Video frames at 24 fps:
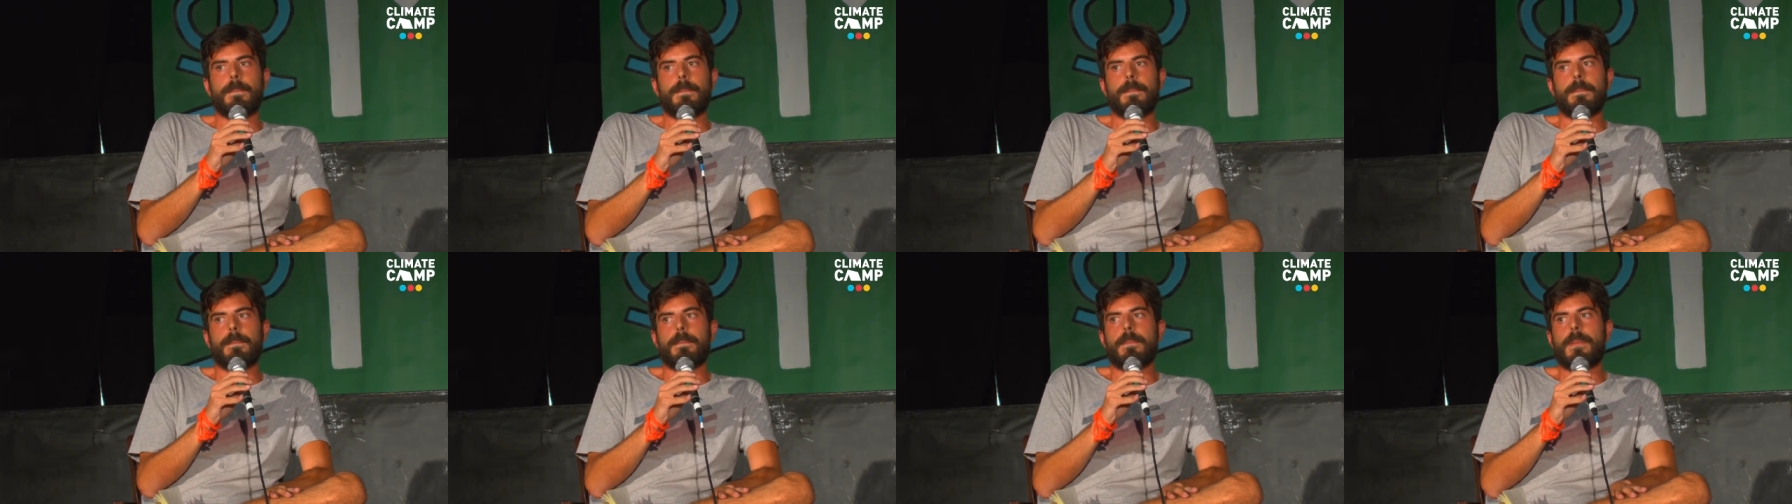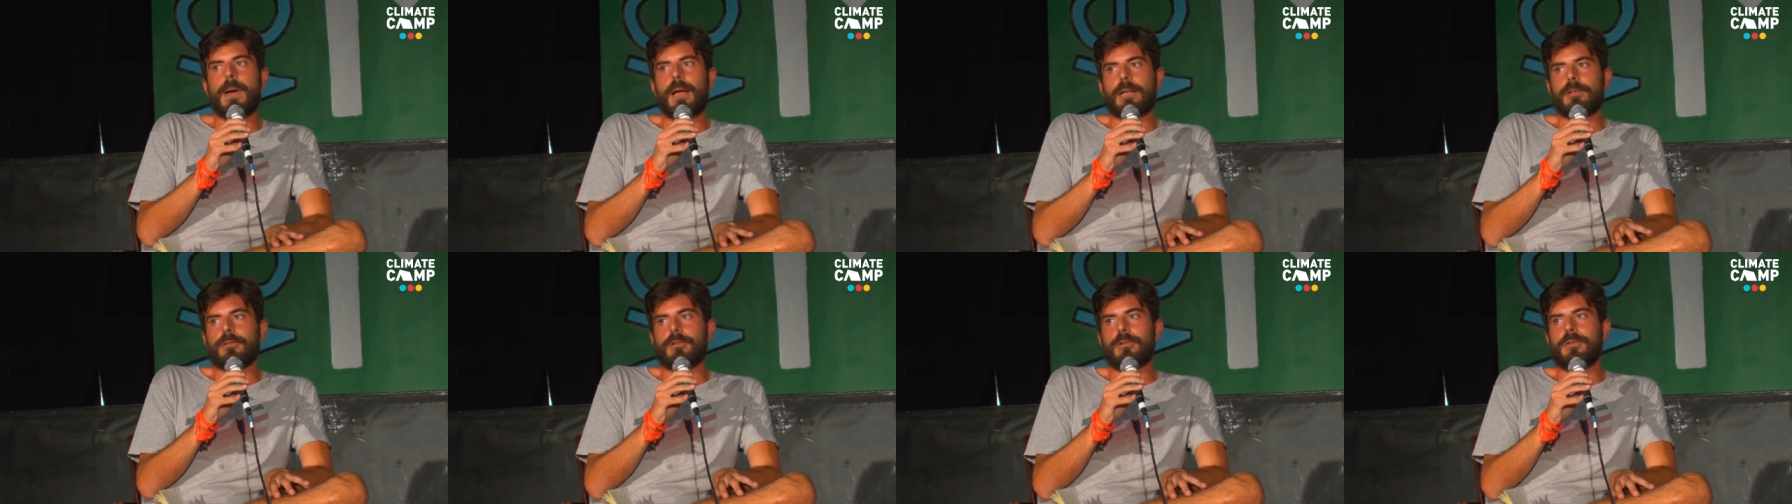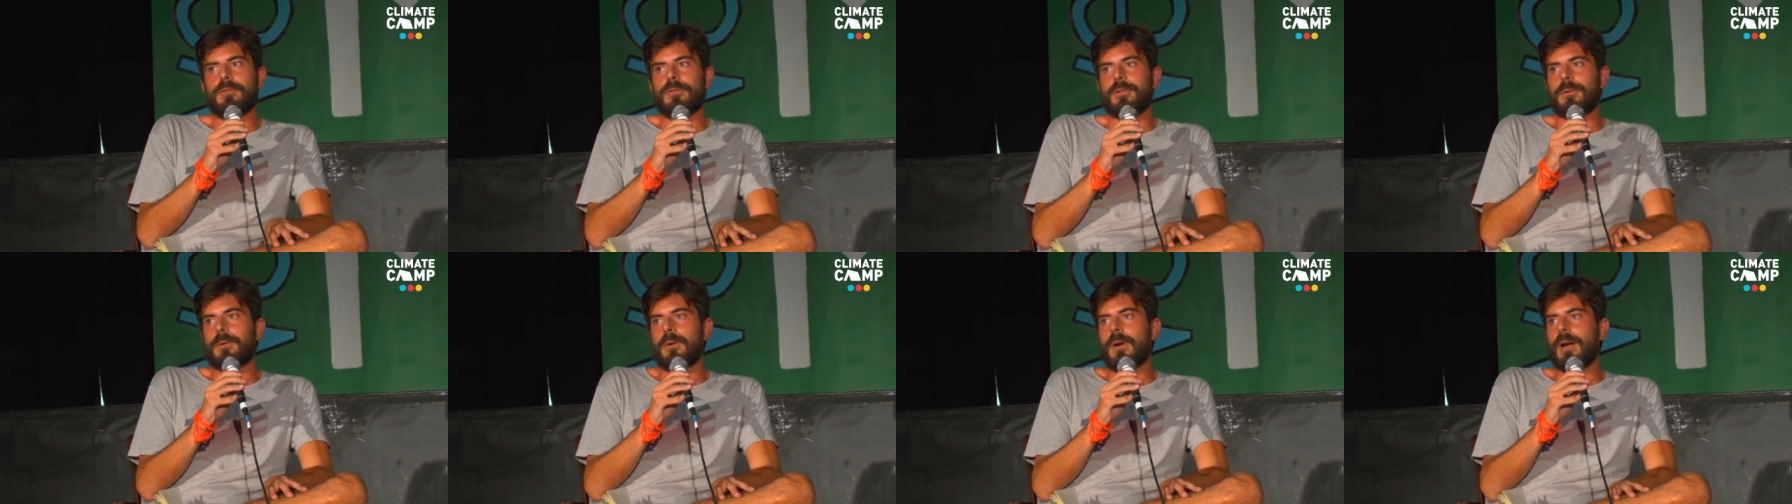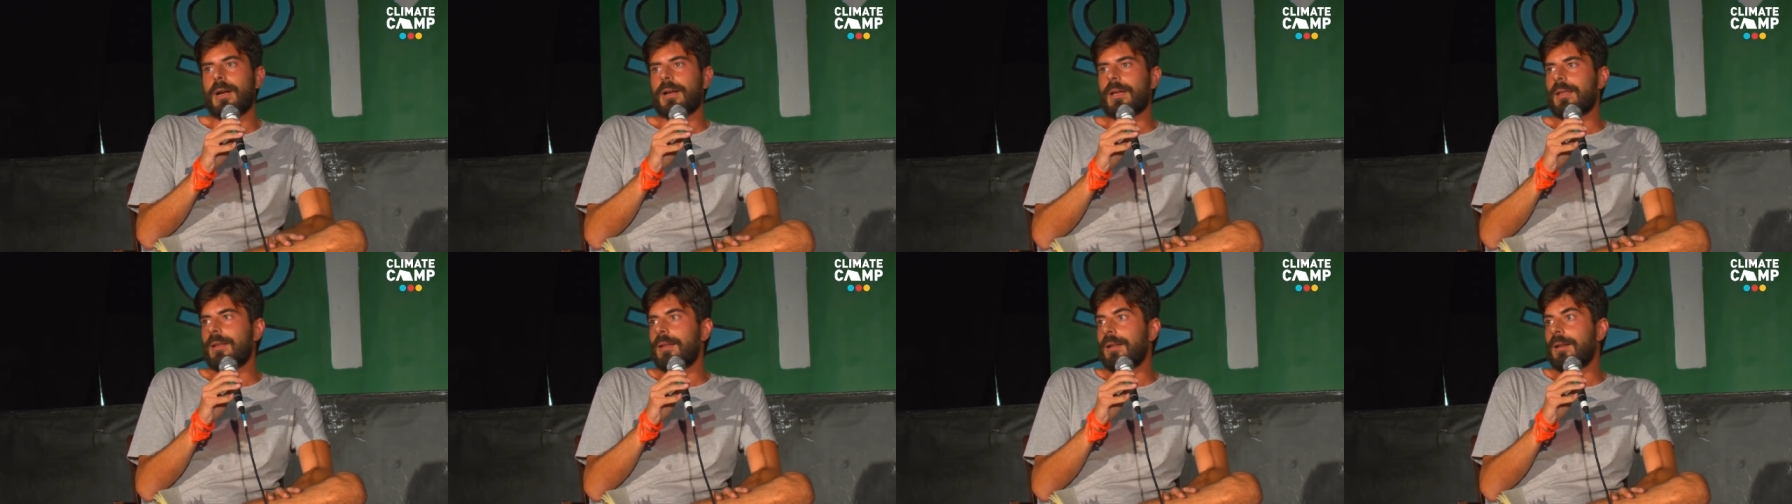ma ci sono
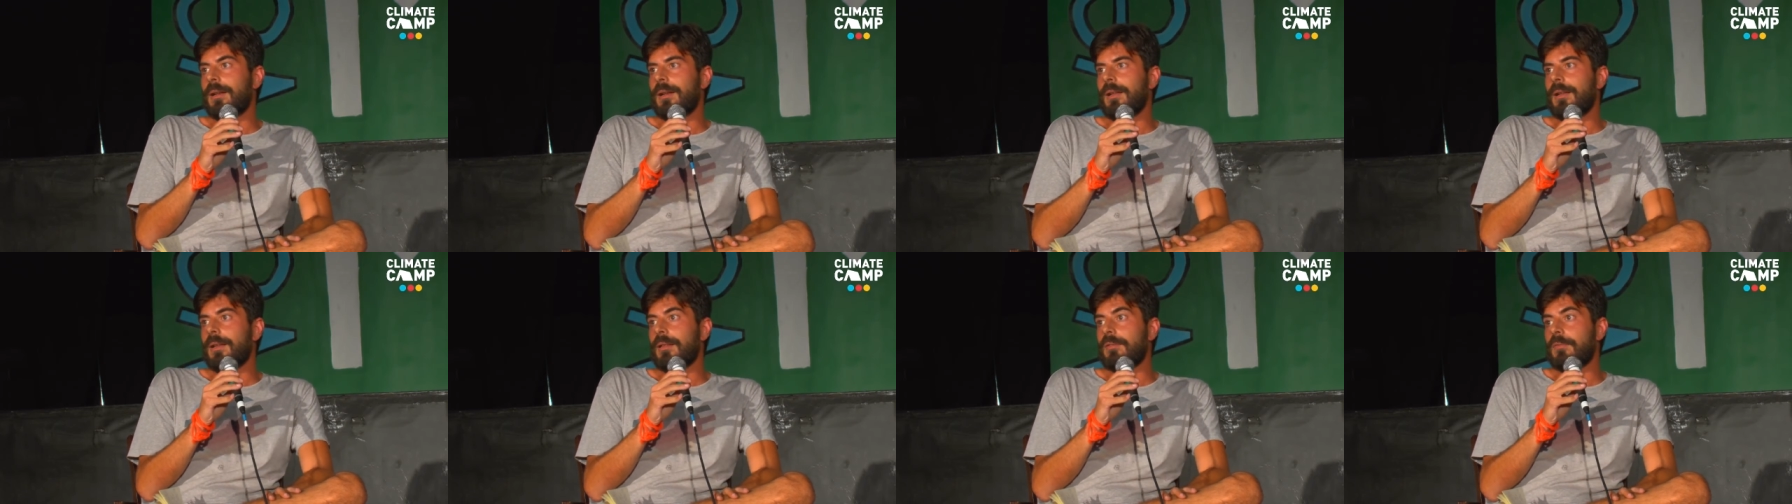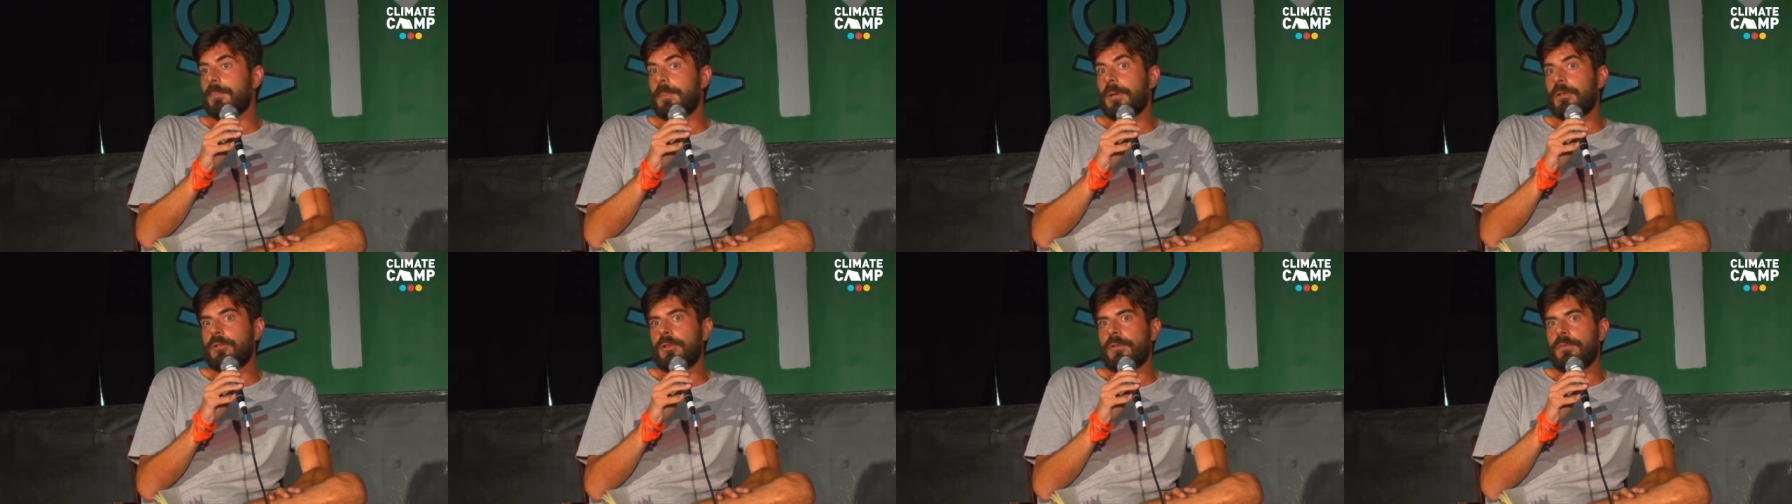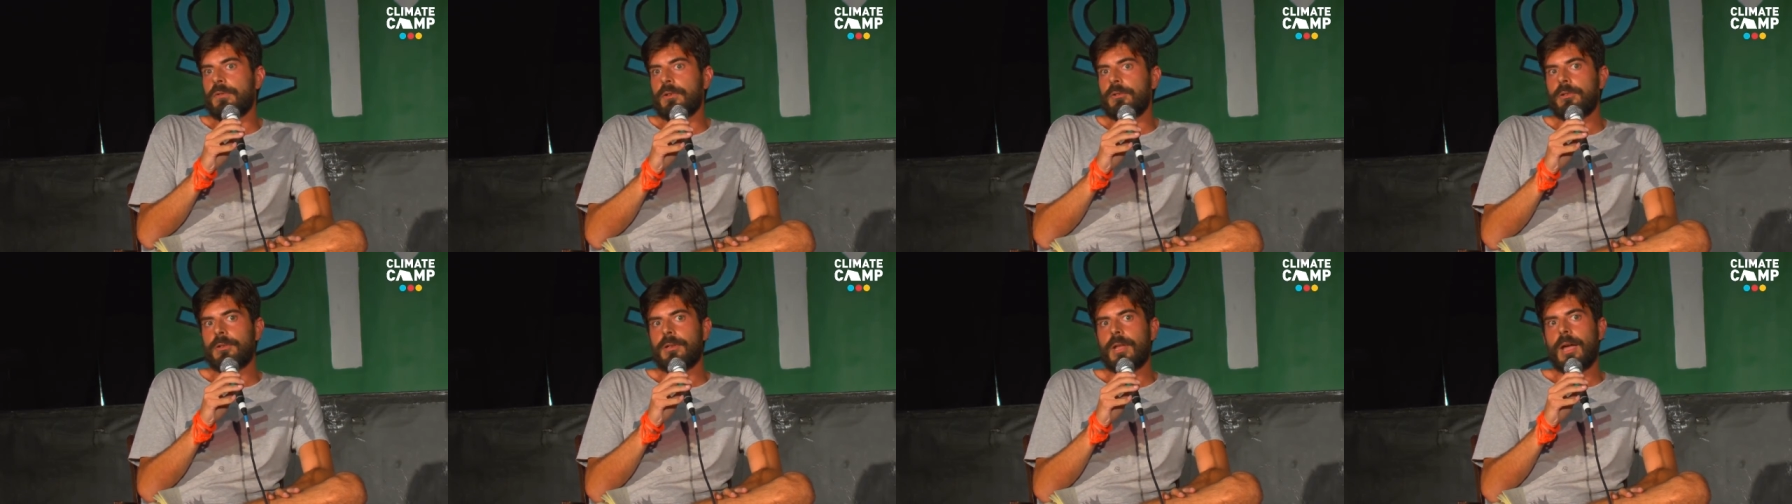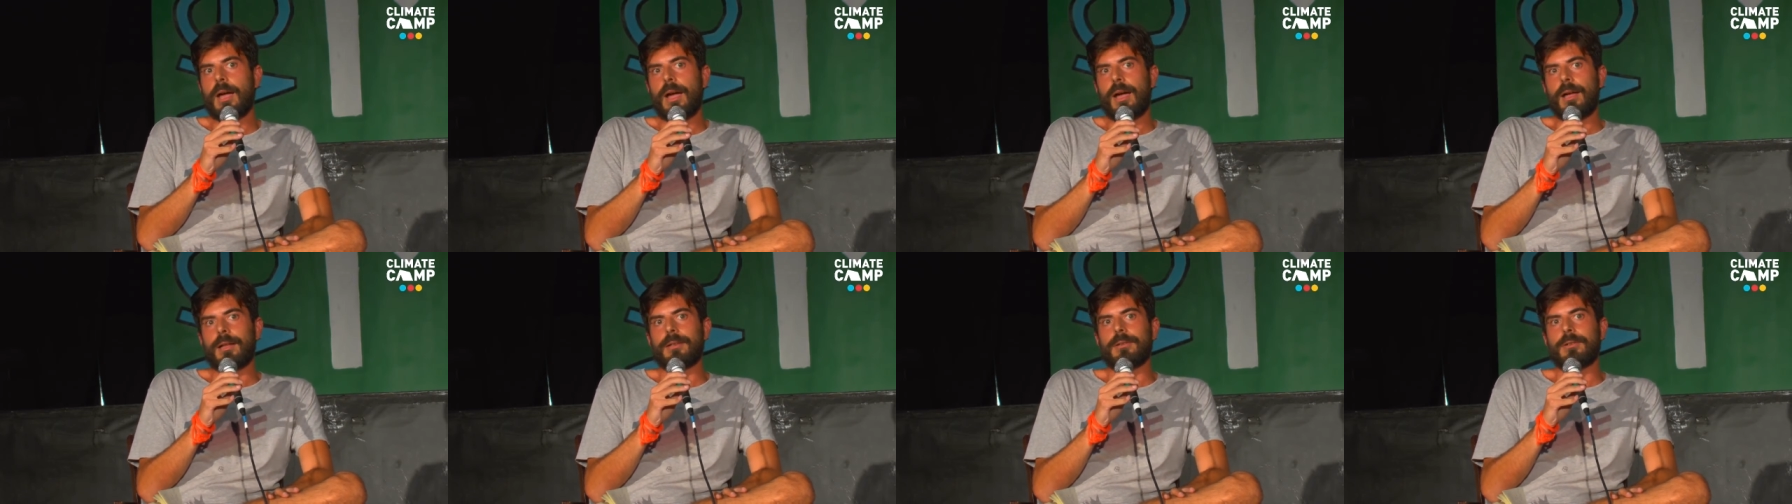anche delle
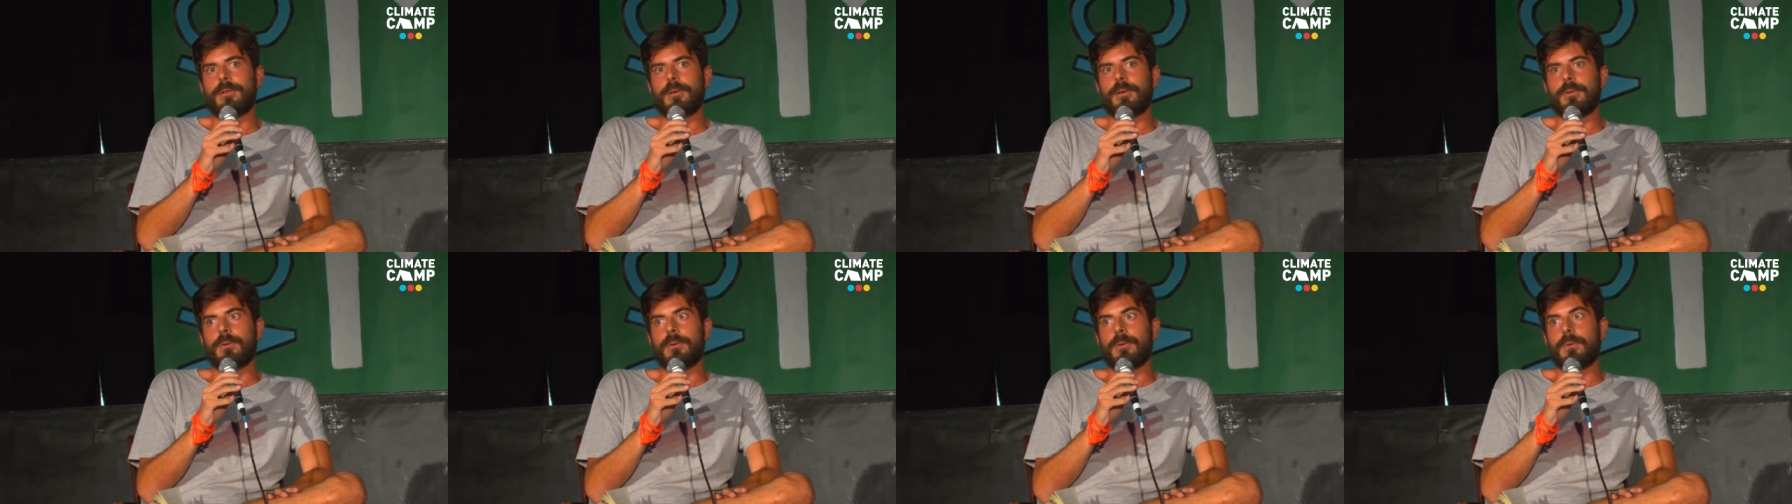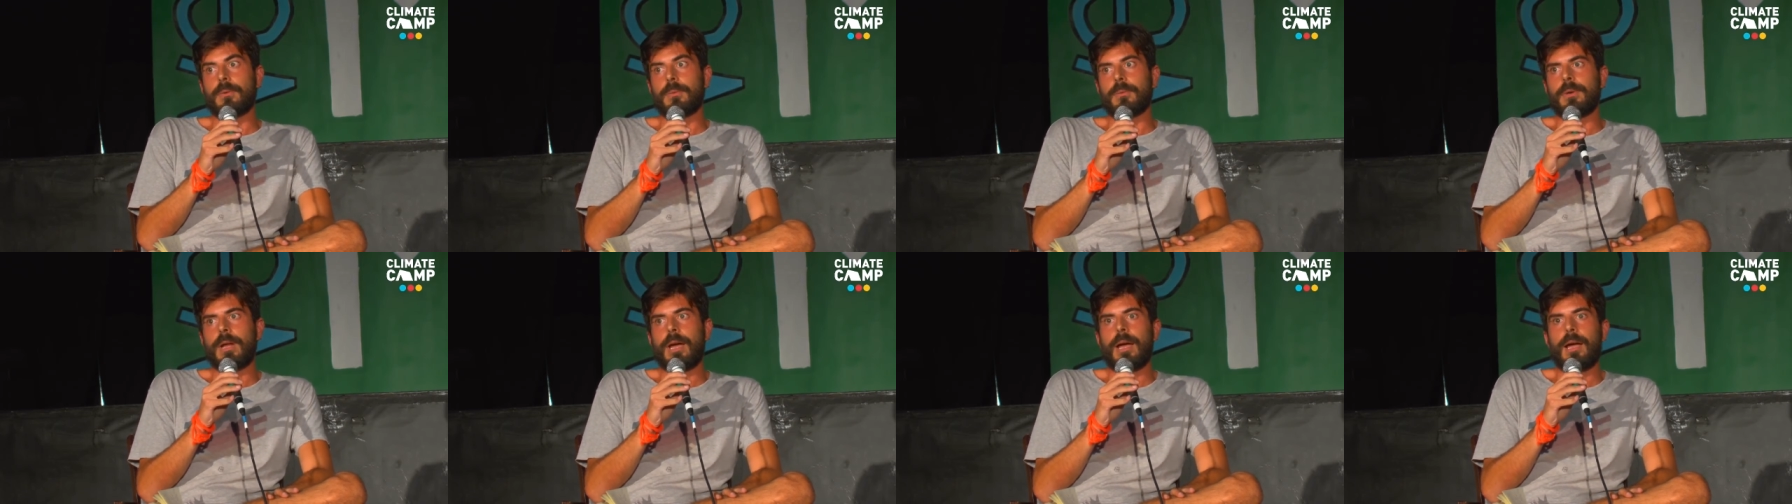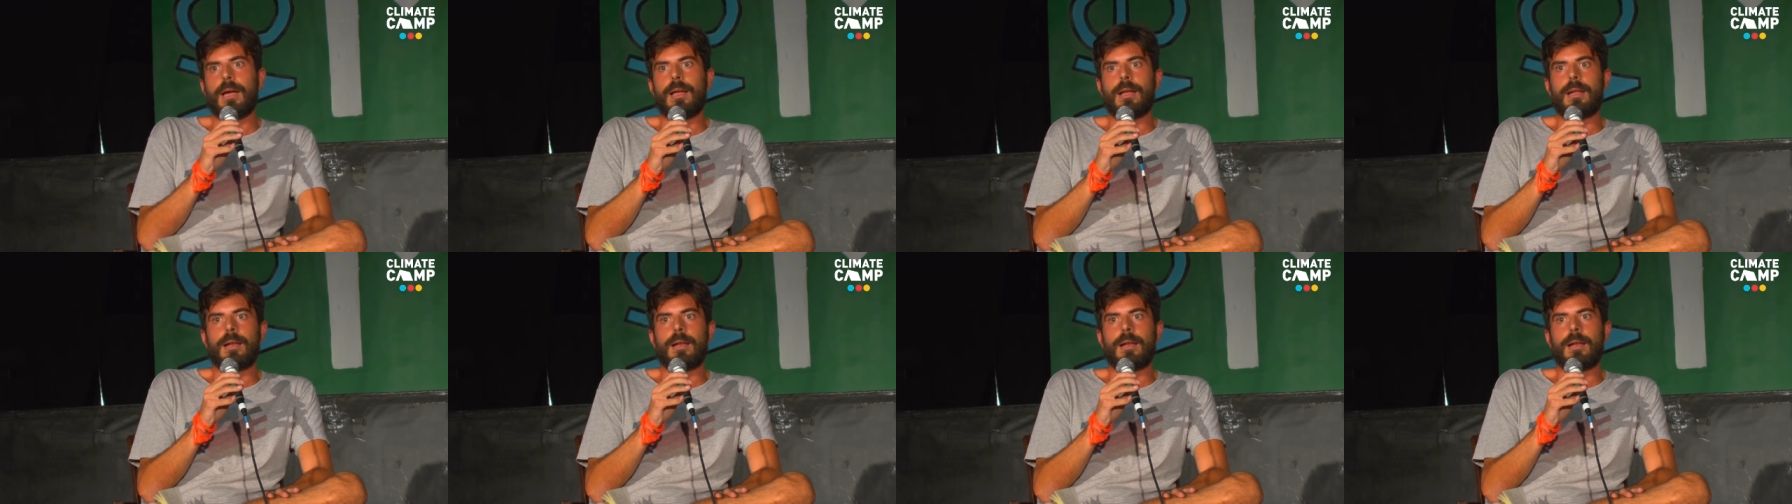specificità di ognuna.